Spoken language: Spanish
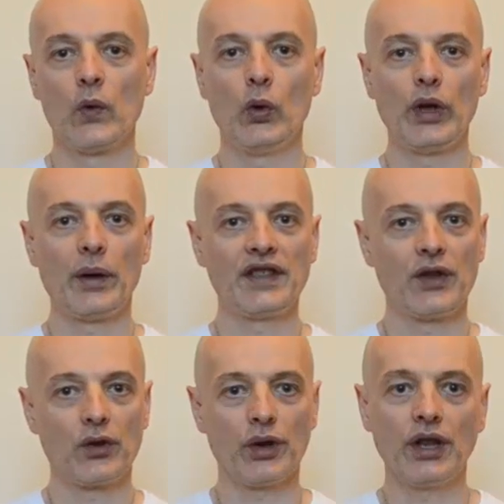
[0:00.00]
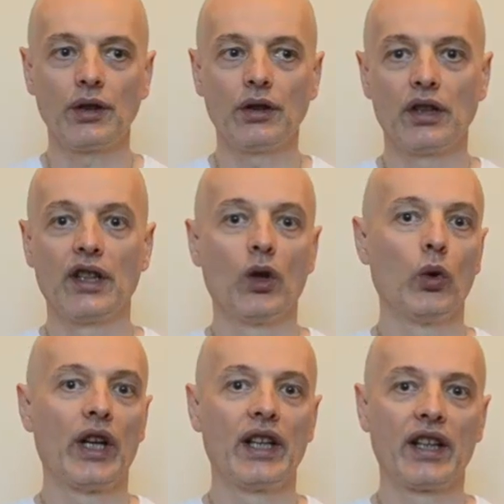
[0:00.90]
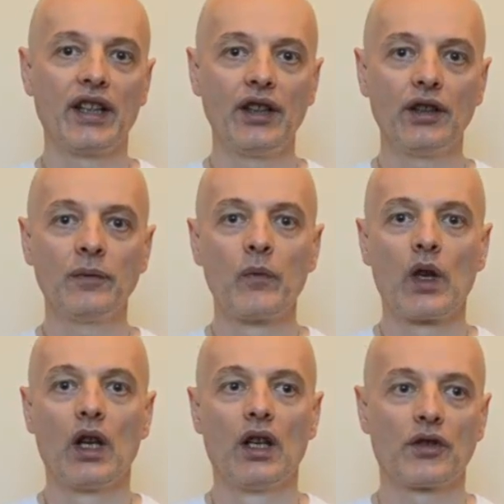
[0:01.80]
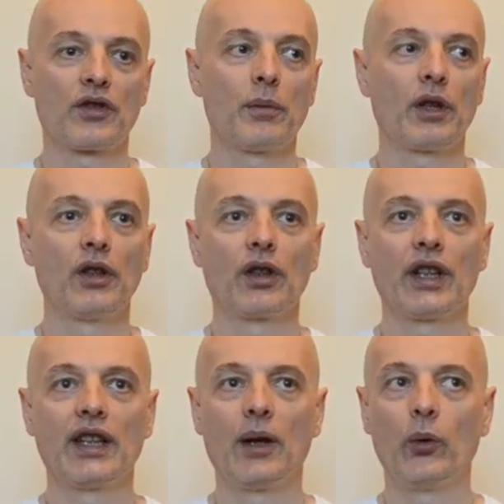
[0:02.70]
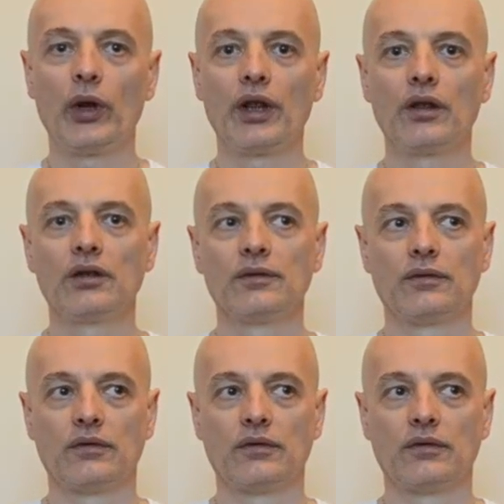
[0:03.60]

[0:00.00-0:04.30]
Una vez hecho esto, en el lugar elegido, yo siempre digo que está bueno